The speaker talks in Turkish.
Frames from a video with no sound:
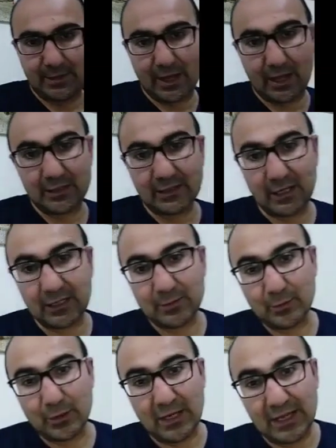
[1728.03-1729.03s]
yani sanki
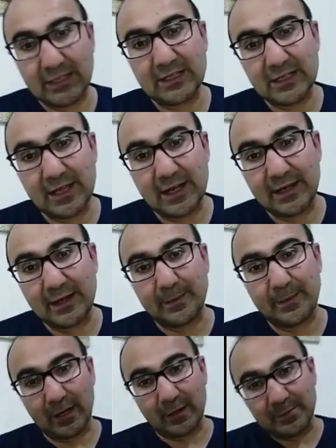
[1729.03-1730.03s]
böyle yetkilerini
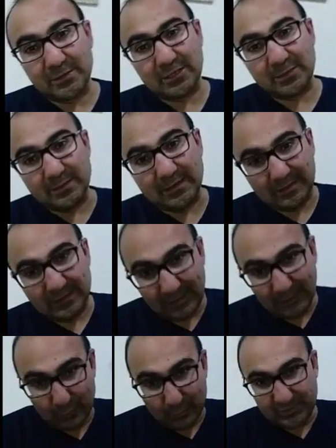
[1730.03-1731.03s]
bırakmış gibi
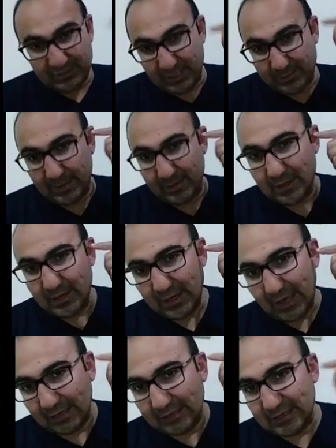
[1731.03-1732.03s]
geliyor bize değil mi?
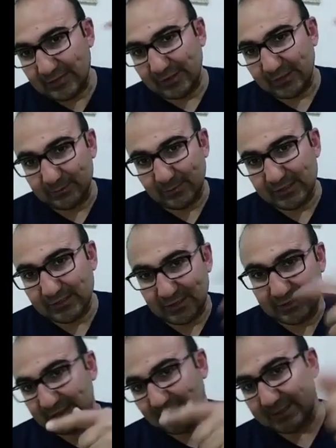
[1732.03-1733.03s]
Yani divanın başkanı
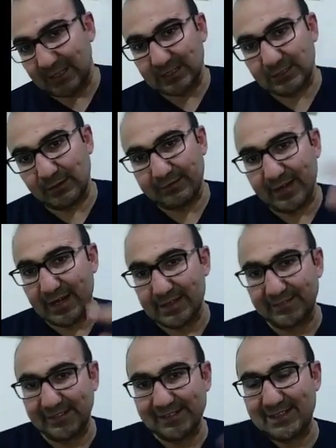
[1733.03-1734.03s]
sadrazama verdi
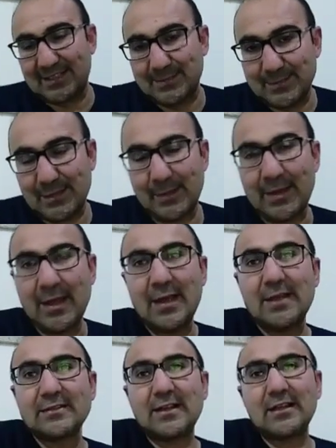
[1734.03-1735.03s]
falan dediğimiz zaman
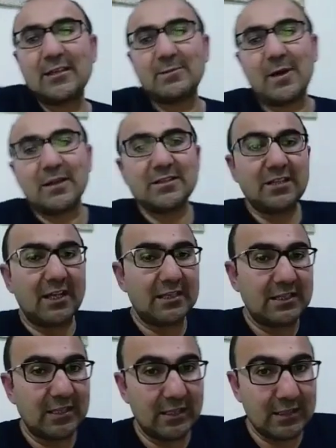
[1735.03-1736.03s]
sanki padişah
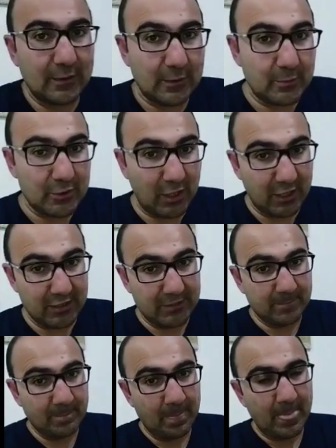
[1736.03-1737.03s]
yetkilerini devretmiş. Hayır.
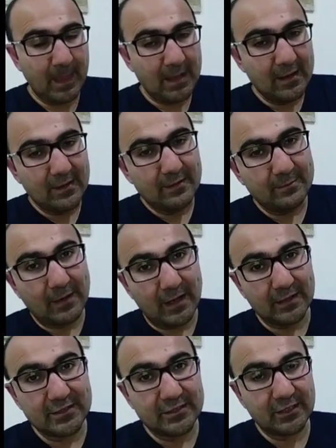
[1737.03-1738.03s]

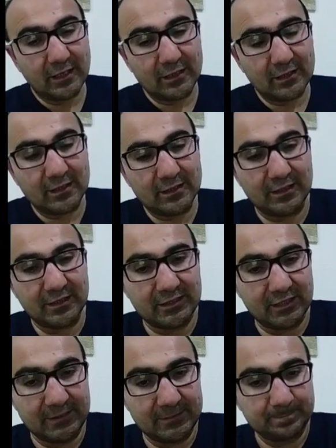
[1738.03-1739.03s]
Padişah arkadaşlar